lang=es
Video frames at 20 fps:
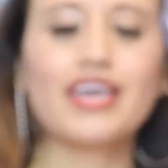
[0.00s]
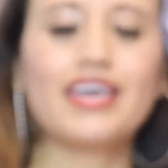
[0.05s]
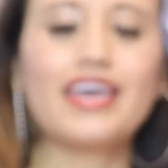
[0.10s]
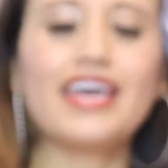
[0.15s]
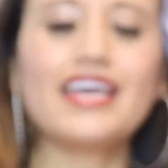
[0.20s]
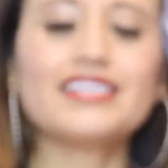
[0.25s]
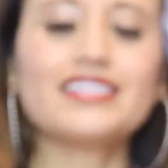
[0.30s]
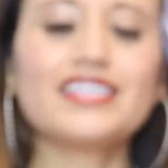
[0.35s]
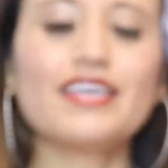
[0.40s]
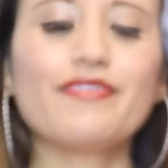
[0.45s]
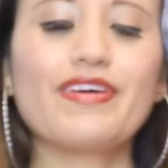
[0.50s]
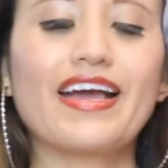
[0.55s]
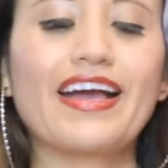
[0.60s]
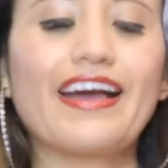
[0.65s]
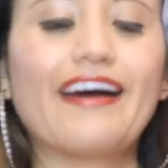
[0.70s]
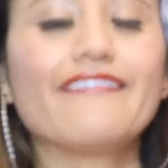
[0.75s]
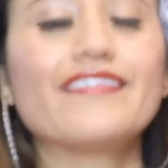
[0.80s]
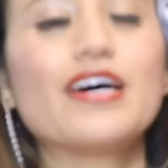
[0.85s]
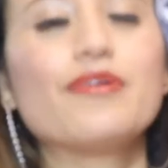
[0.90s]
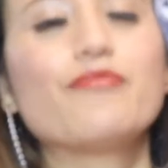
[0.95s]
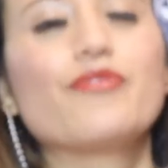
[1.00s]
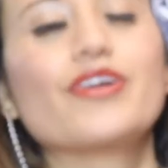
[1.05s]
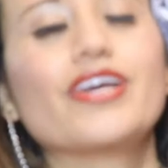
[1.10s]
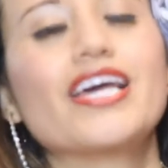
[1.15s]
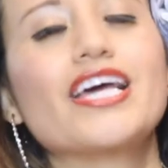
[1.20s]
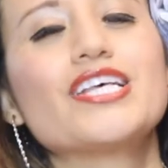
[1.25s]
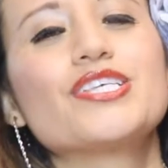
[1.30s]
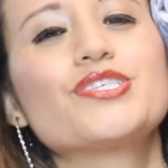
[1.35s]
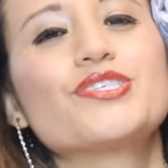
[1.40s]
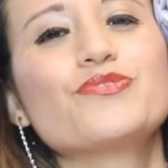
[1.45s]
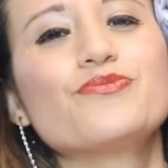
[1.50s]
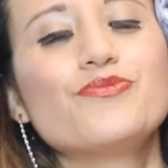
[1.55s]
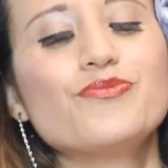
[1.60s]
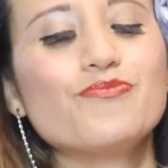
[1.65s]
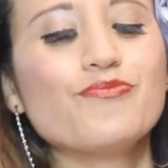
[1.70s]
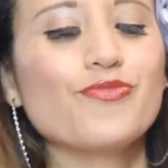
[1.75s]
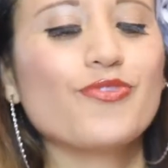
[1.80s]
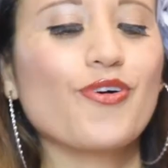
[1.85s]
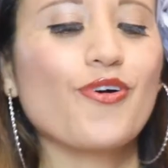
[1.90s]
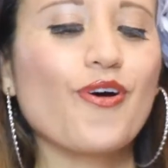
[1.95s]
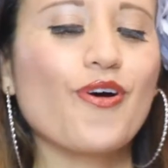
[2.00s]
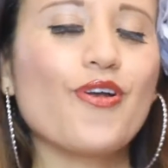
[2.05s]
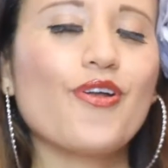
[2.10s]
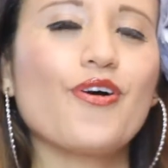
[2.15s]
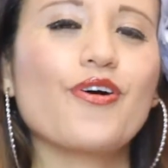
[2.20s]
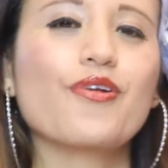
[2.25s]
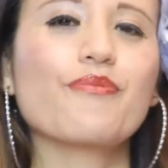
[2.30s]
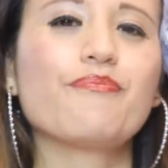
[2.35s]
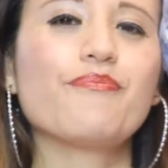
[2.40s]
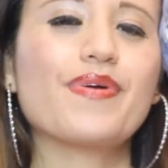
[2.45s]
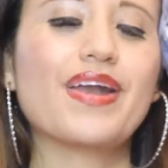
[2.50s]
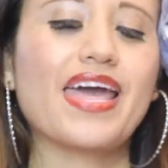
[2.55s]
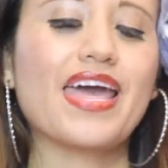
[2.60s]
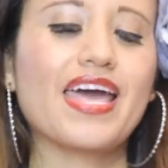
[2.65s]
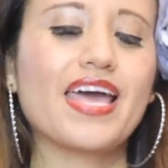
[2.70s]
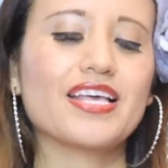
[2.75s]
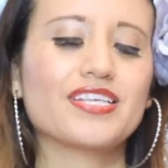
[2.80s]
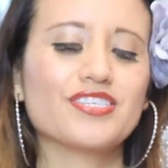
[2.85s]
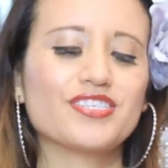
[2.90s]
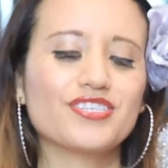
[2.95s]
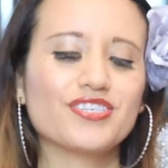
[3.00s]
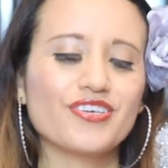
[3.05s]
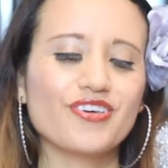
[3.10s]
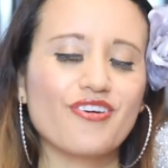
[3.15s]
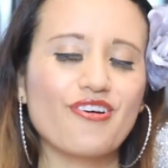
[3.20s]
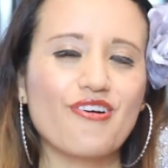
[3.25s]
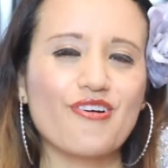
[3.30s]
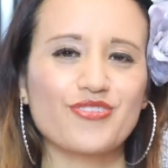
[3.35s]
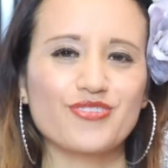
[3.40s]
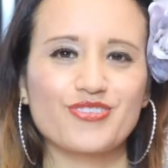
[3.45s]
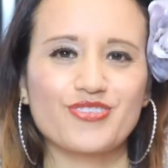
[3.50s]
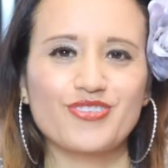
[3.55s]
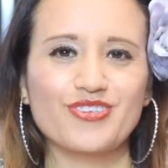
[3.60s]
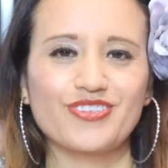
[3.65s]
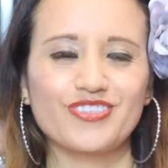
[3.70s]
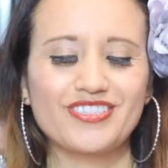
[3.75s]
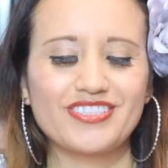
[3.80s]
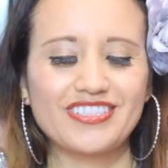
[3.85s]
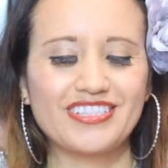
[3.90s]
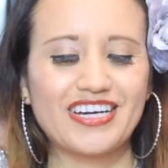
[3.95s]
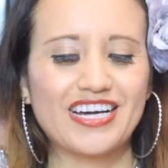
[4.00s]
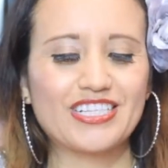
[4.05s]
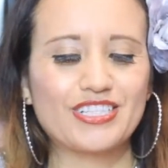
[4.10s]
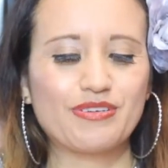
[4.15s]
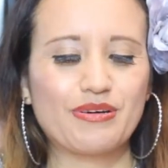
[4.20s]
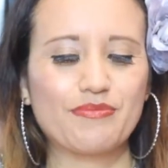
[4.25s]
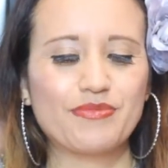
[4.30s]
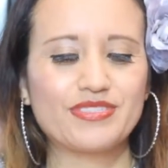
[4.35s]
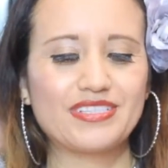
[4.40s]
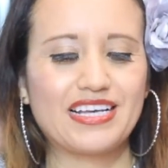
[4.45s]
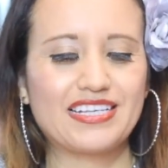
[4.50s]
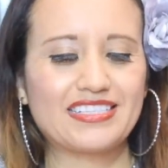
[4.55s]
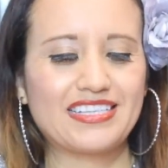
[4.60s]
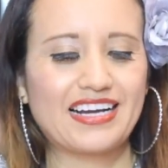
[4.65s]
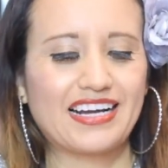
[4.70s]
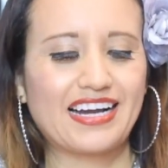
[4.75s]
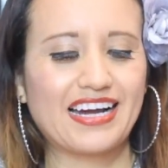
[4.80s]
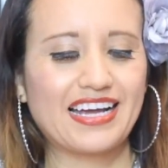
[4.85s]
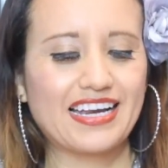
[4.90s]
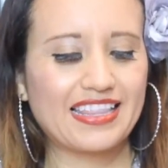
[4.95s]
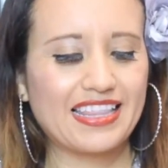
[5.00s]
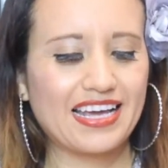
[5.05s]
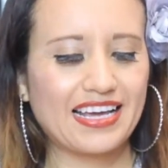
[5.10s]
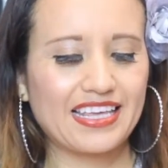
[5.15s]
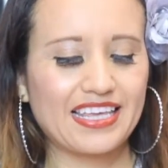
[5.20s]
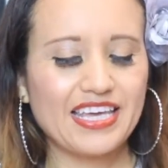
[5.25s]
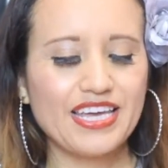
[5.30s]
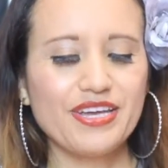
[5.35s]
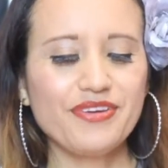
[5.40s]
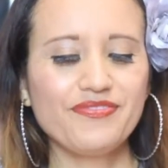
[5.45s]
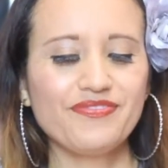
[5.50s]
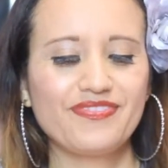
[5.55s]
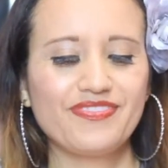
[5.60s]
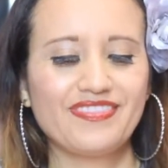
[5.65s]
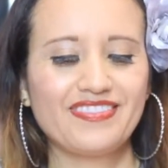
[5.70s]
Este me encanta porque es un color precioso, chicas. Vamos a sacar de aquí.